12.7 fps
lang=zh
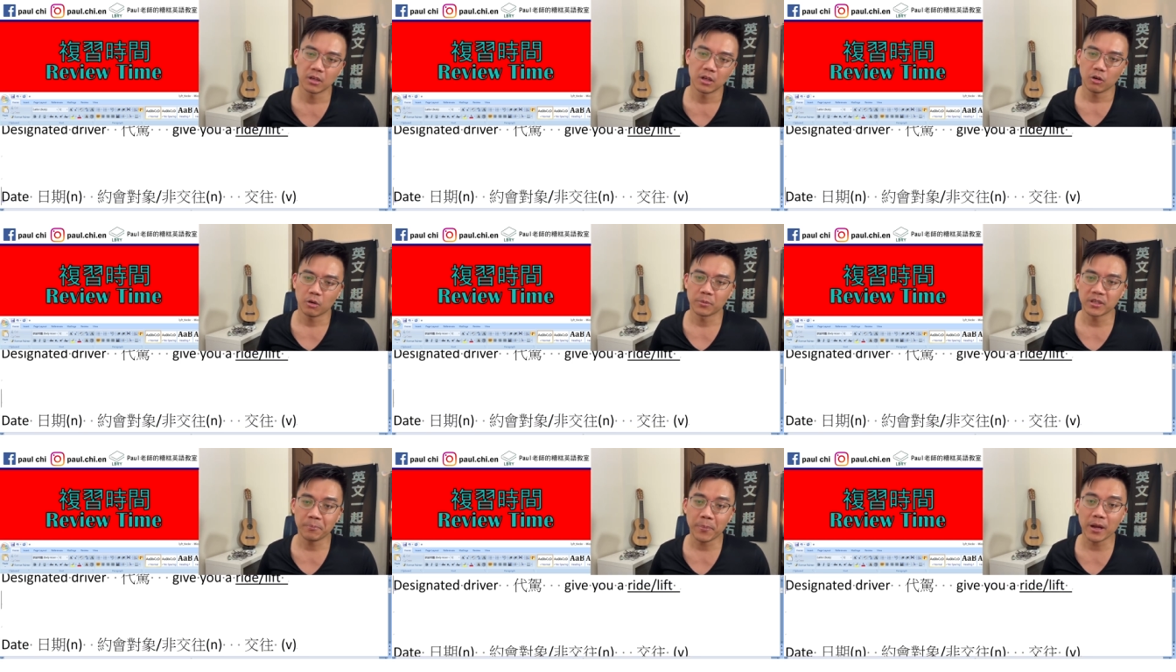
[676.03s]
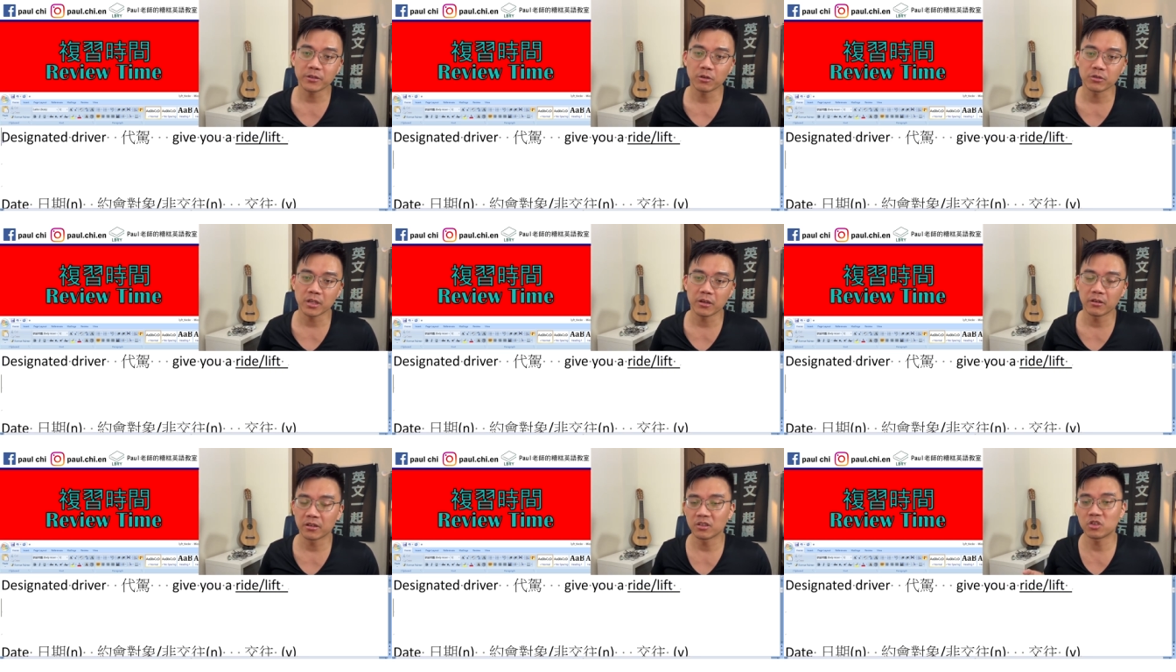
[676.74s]
我们在棒球上
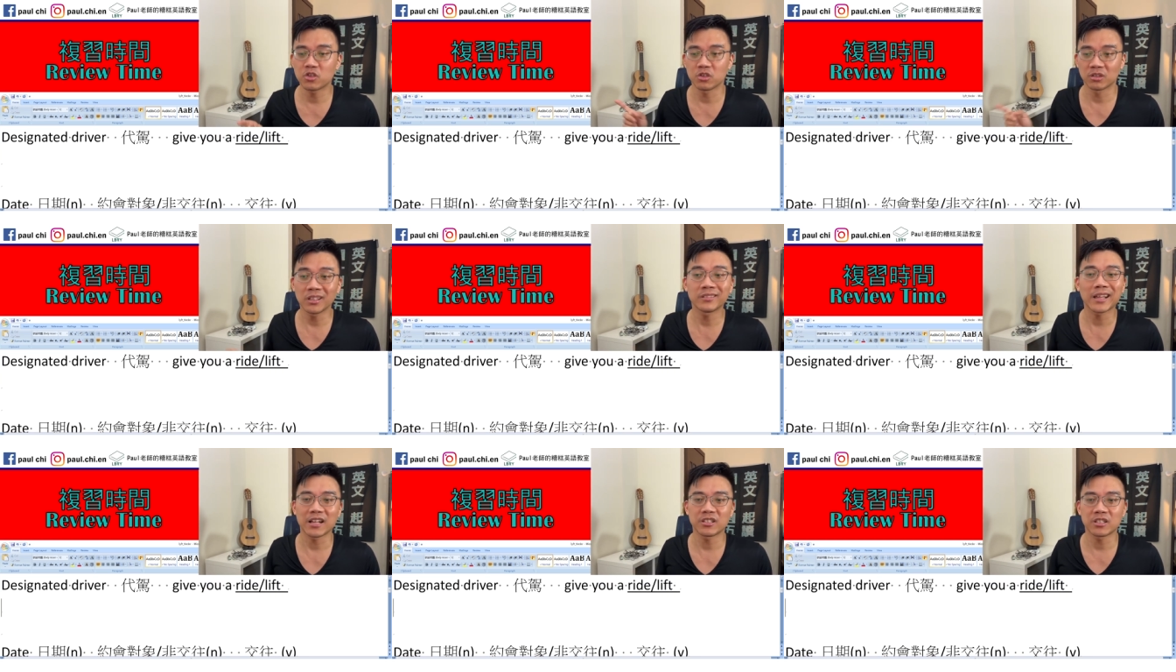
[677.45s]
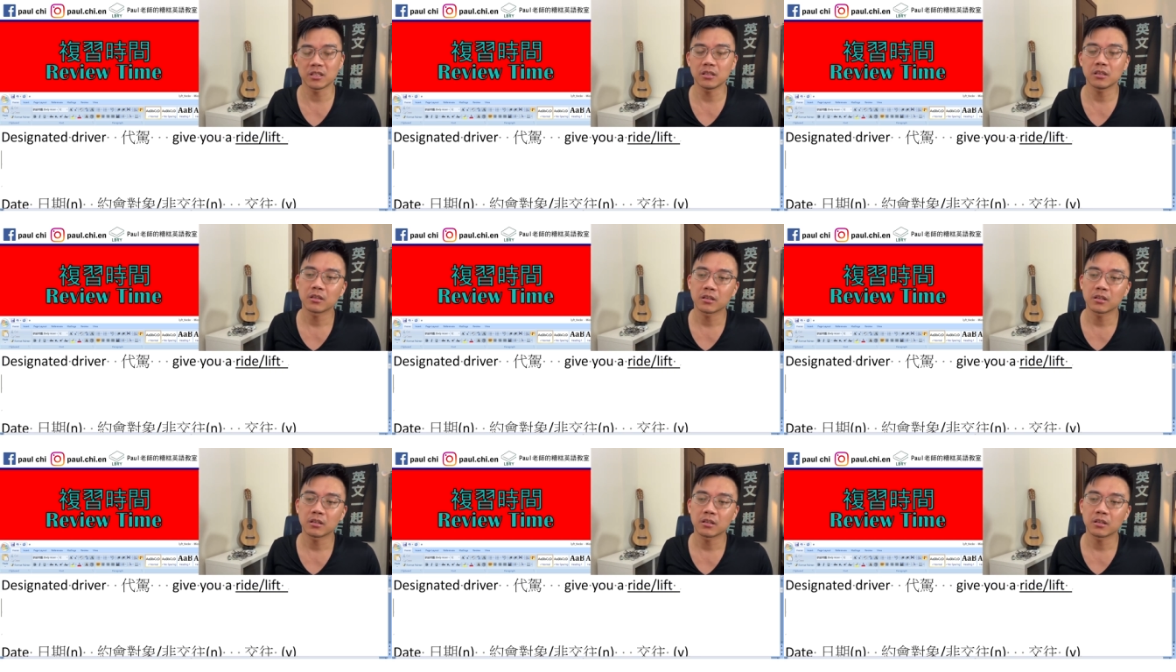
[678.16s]
有一个指定打击，